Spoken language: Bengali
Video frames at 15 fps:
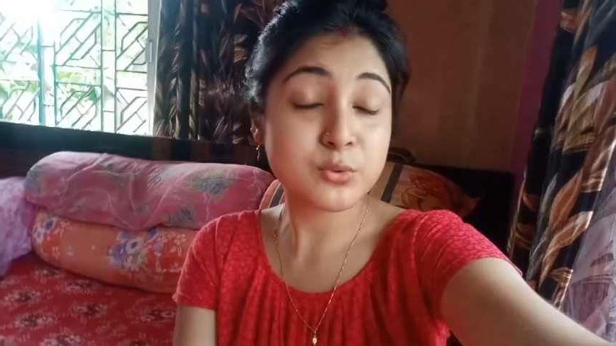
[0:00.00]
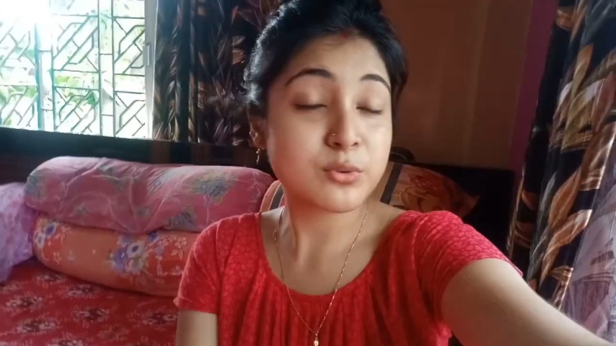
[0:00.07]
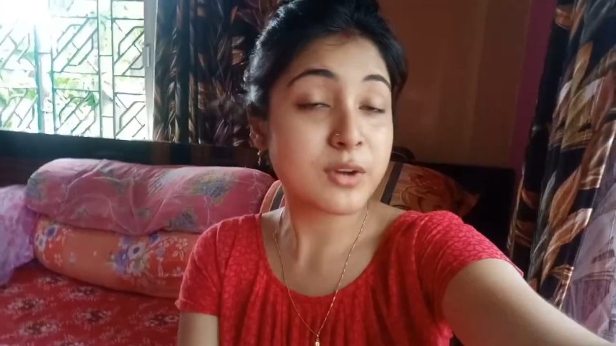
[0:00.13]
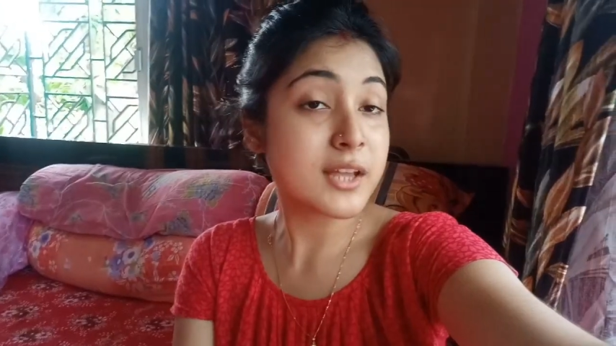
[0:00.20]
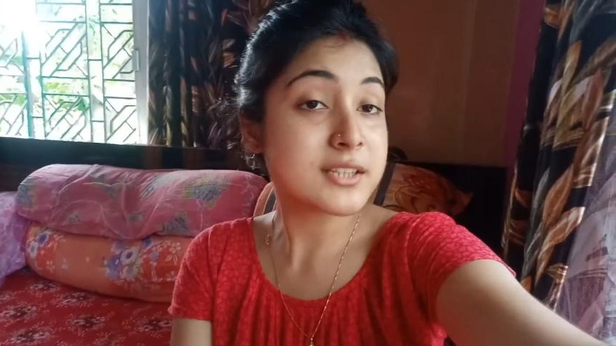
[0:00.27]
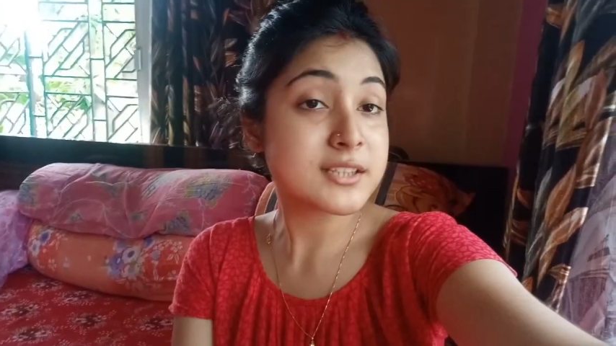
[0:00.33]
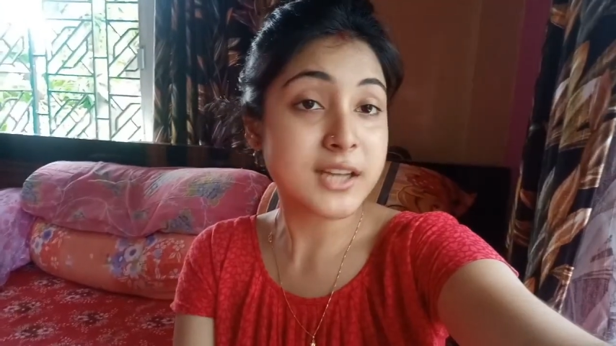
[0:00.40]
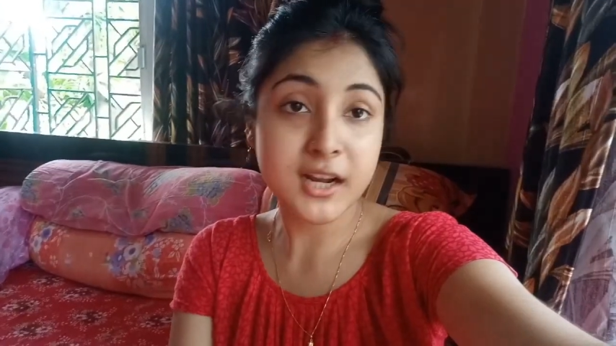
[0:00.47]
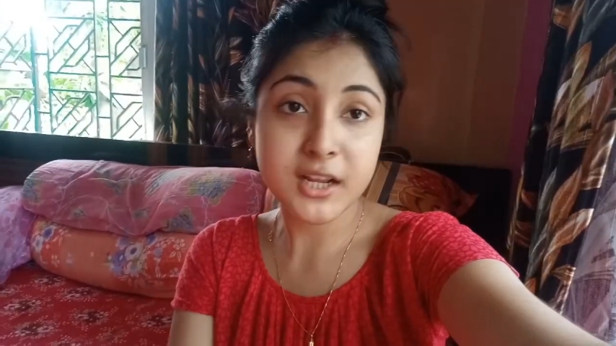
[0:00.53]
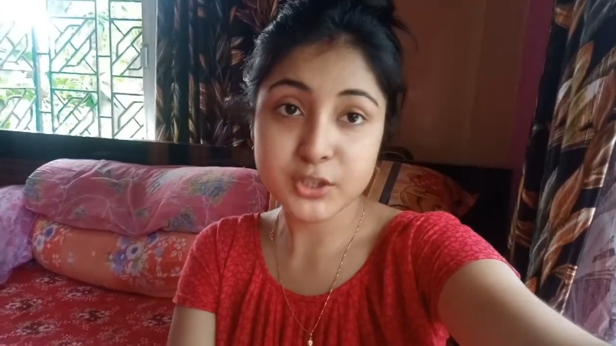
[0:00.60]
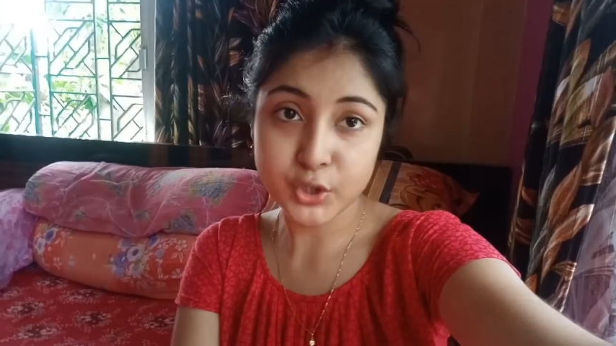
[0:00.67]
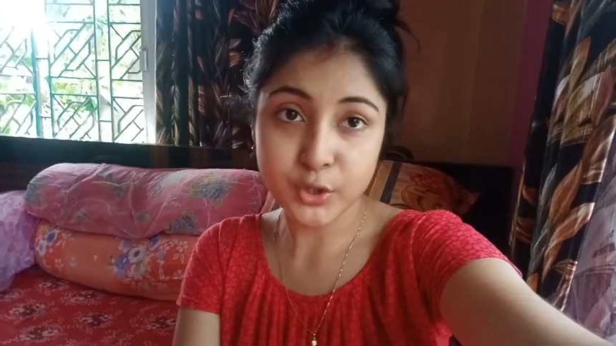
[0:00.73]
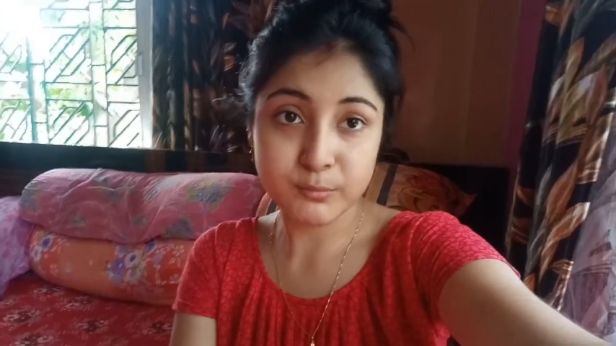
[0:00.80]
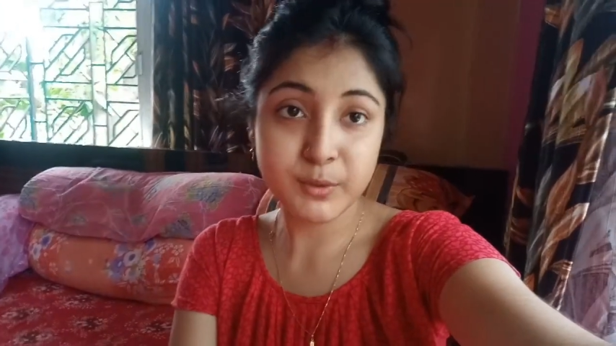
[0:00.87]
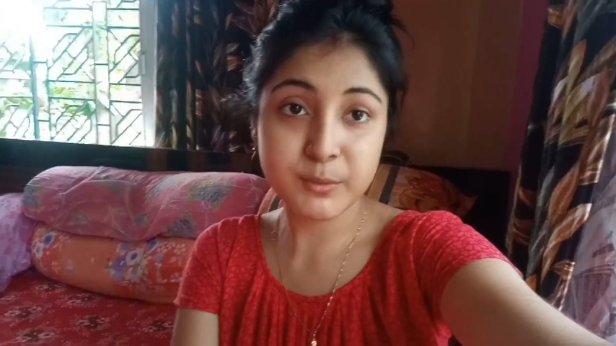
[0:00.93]
চুল আর ছাড়া
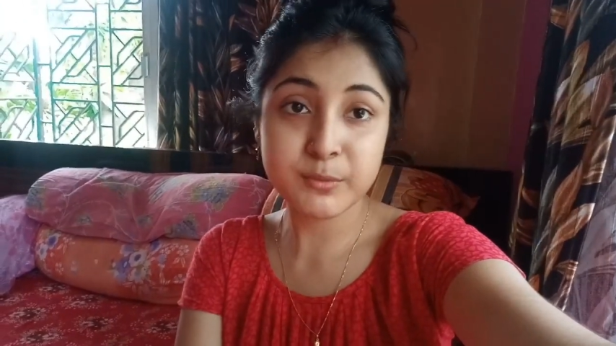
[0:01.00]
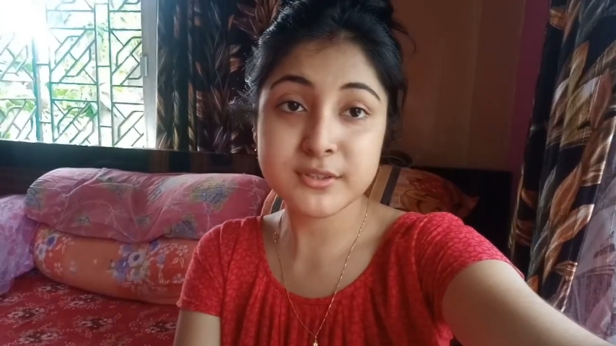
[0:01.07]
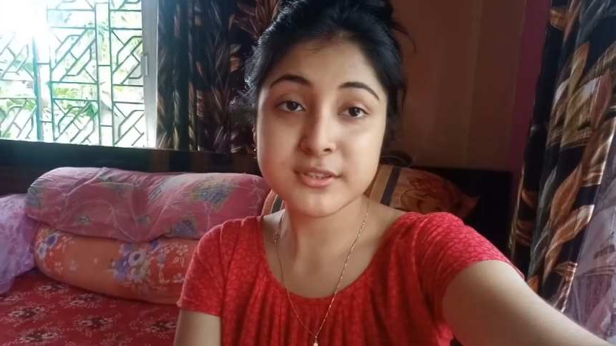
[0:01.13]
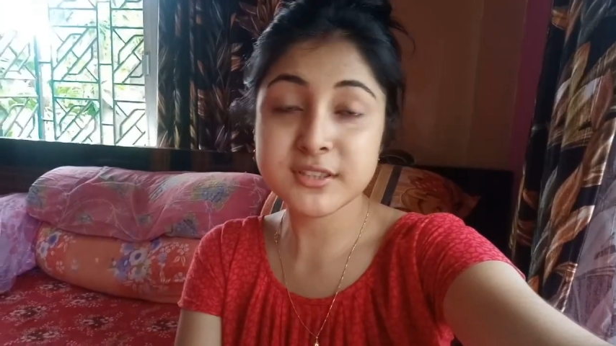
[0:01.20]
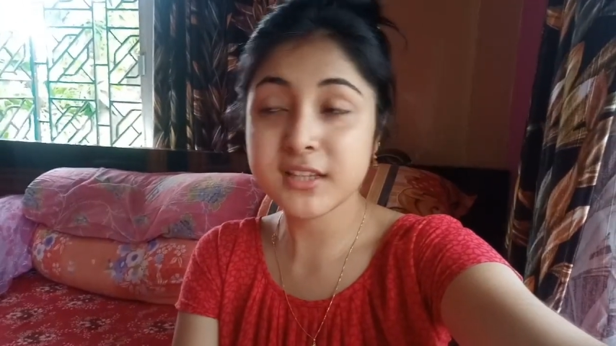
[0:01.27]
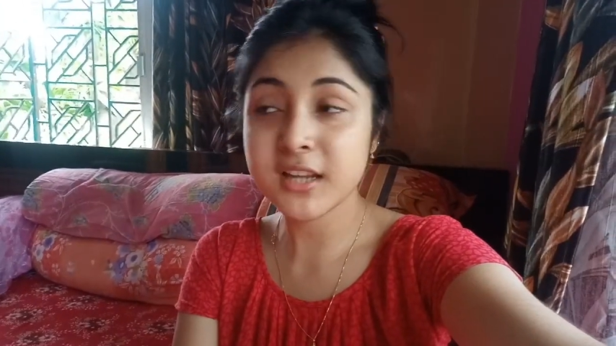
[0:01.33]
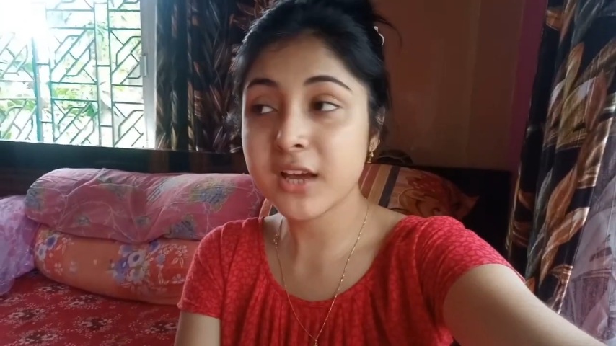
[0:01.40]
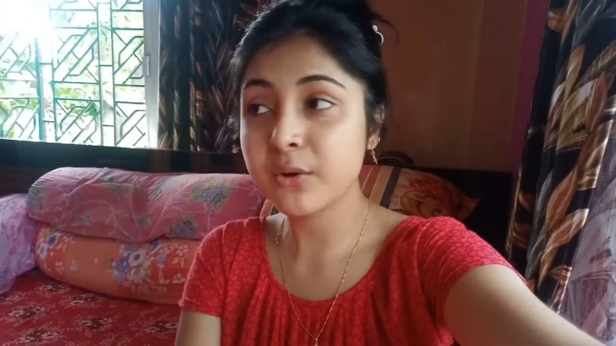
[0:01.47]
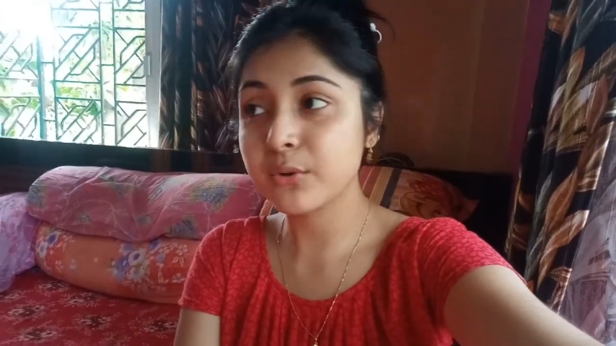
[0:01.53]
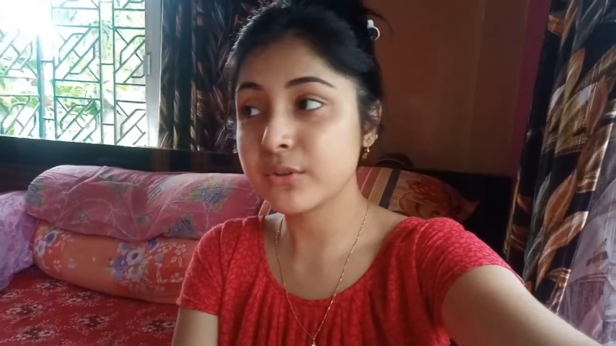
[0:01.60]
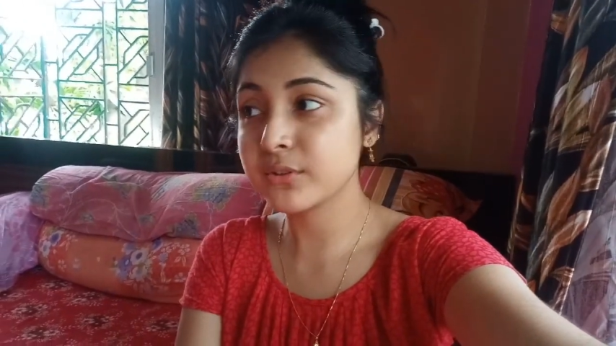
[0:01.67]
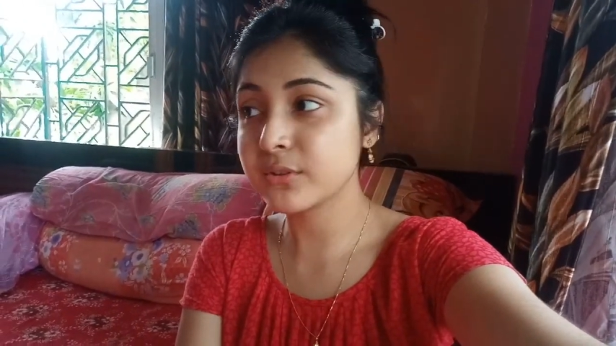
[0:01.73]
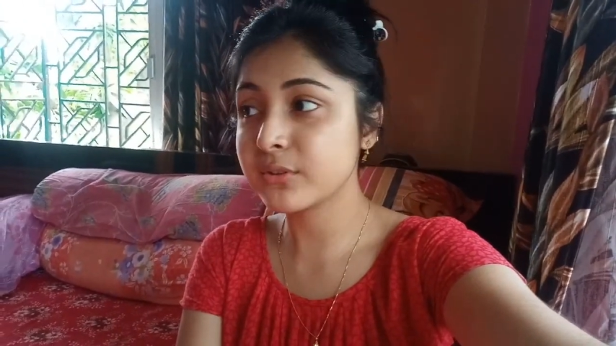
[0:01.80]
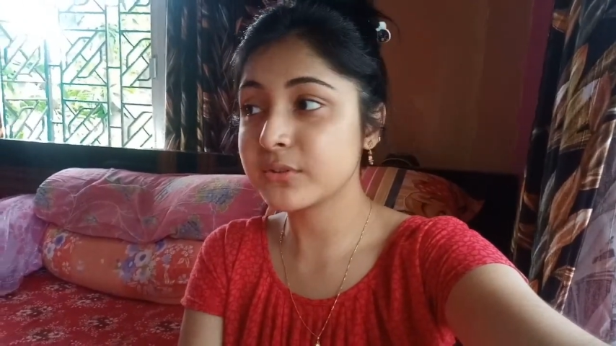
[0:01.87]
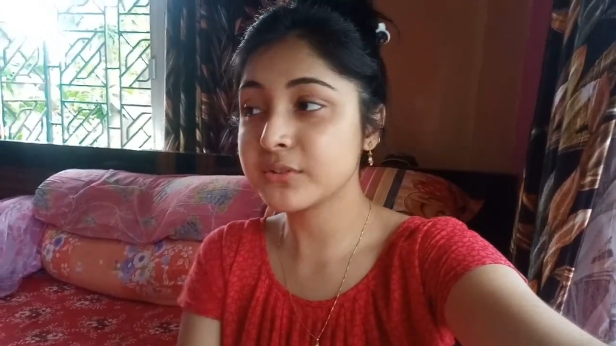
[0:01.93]
সম্ভব হচ্ছে না
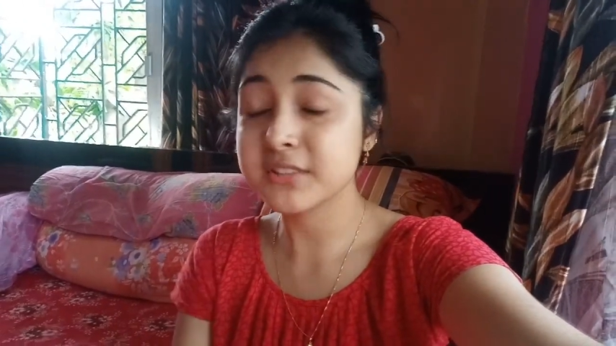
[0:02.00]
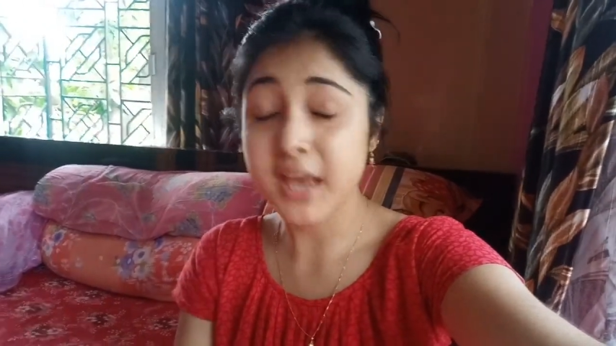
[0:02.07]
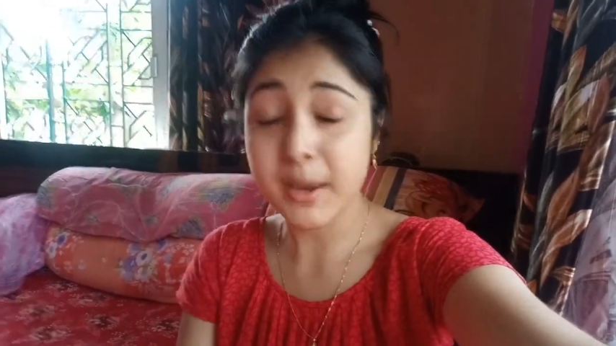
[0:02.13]
ওই জন্য